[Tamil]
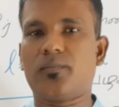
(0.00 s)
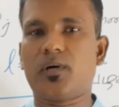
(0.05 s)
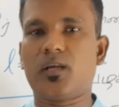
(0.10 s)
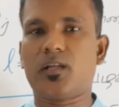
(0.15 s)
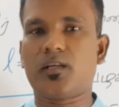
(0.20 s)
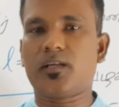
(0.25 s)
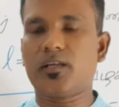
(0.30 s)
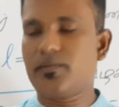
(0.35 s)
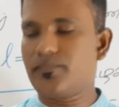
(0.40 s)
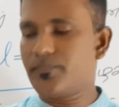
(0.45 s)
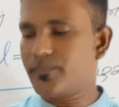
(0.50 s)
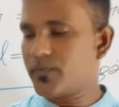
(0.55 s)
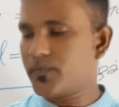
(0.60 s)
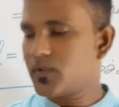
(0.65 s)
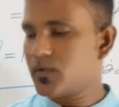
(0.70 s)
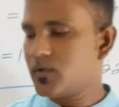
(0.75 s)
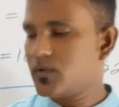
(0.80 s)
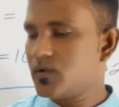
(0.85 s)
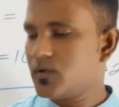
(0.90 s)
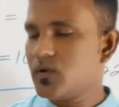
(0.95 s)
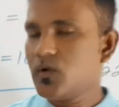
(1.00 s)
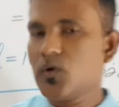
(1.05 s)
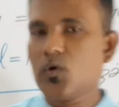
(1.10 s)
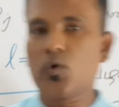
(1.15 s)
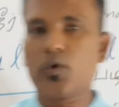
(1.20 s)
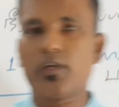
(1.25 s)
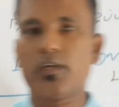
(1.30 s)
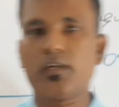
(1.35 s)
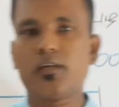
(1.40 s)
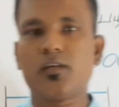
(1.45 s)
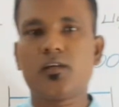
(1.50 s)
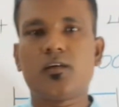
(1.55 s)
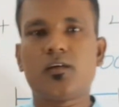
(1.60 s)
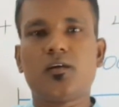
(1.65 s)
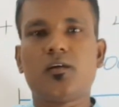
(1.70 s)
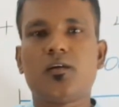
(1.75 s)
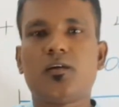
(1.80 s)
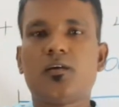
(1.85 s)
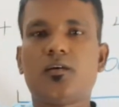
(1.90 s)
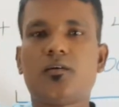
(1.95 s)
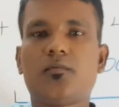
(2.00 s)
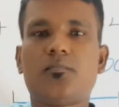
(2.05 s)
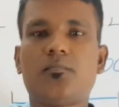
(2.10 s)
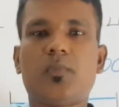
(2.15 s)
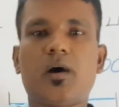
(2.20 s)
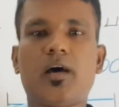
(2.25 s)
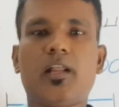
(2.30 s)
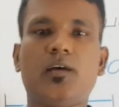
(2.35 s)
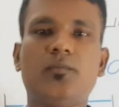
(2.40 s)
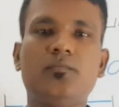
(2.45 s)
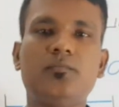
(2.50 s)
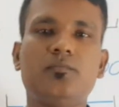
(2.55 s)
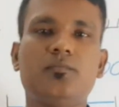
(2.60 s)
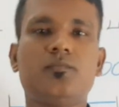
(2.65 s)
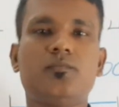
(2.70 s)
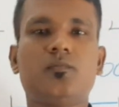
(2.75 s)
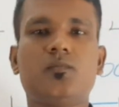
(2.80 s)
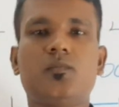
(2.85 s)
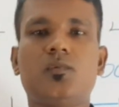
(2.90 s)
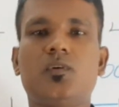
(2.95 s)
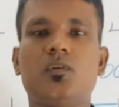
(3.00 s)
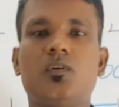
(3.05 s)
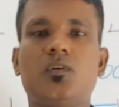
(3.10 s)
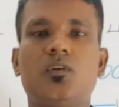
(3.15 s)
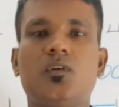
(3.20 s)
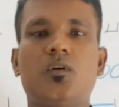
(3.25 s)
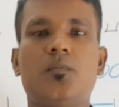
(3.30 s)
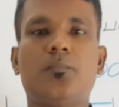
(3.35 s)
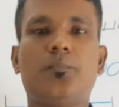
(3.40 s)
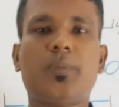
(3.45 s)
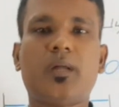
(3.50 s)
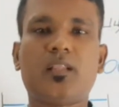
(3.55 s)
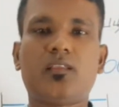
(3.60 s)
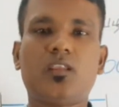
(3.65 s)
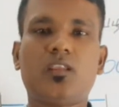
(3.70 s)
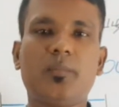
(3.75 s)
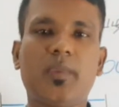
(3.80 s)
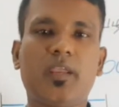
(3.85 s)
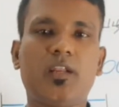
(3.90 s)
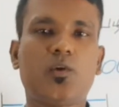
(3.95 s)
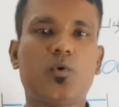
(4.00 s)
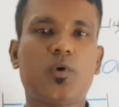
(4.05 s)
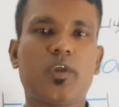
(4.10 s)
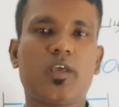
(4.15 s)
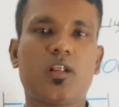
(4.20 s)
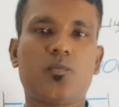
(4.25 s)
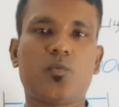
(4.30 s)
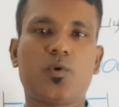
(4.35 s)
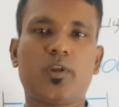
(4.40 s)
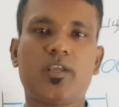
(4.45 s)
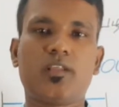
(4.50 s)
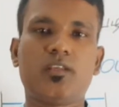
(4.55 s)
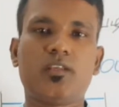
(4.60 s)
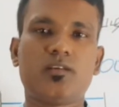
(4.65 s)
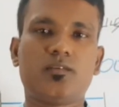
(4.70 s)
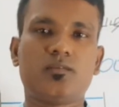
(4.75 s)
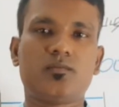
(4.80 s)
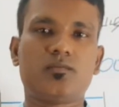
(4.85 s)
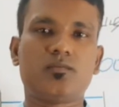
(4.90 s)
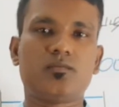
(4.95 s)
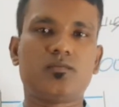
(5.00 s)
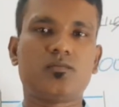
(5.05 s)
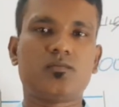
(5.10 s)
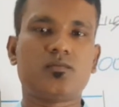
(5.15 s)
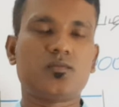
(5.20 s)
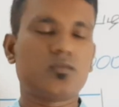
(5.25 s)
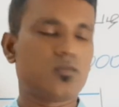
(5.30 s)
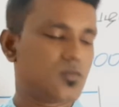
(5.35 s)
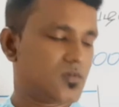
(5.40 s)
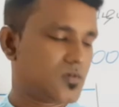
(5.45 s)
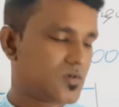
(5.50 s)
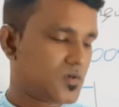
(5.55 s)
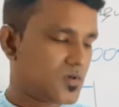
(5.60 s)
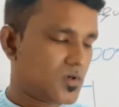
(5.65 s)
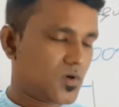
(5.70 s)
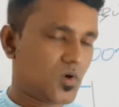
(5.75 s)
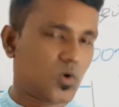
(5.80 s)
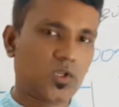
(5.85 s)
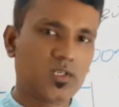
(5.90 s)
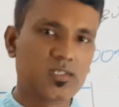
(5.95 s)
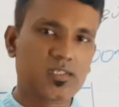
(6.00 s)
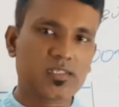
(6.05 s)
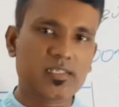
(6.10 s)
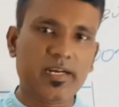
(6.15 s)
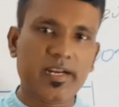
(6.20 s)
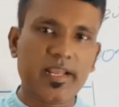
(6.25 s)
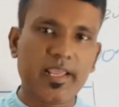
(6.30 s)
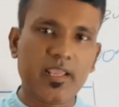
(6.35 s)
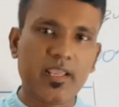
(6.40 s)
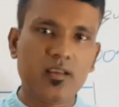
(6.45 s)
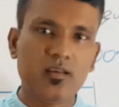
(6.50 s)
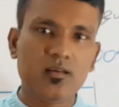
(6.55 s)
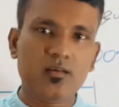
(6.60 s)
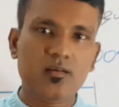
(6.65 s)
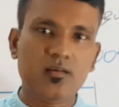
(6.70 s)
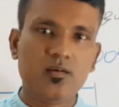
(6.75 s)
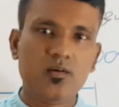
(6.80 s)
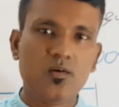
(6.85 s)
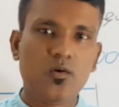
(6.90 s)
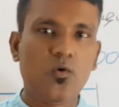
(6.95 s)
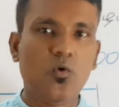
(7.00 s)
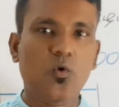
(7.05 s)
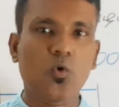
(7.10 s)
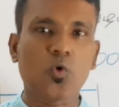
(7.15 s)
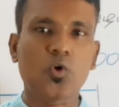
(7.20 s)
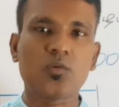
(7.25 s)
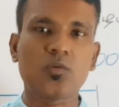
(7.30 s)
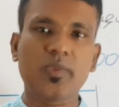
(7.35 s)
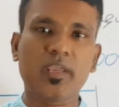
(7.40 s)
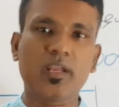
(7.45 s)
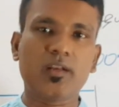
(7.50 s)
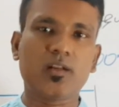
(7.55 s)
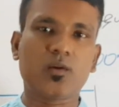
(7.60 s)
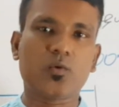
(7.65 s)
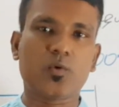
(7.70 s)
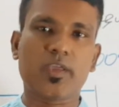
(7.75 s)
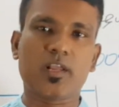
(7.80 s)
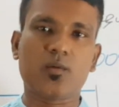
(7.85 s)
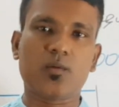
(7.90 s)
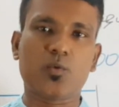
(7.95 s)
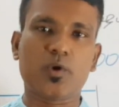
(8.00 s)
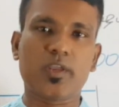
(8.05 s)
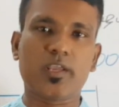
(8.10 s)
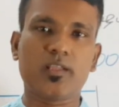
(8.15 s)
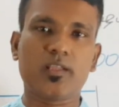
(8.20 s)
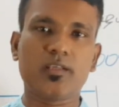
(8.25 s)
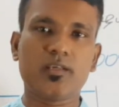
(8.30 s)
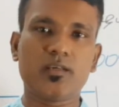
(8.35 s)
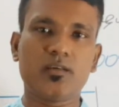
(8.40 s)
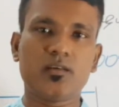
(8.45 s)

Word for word: பாருங்க ஒரு மரம் பத்து மீட்டர் உயர முடியாது ஒரு செடி ஒரு மீட்டர் உயர முடியாது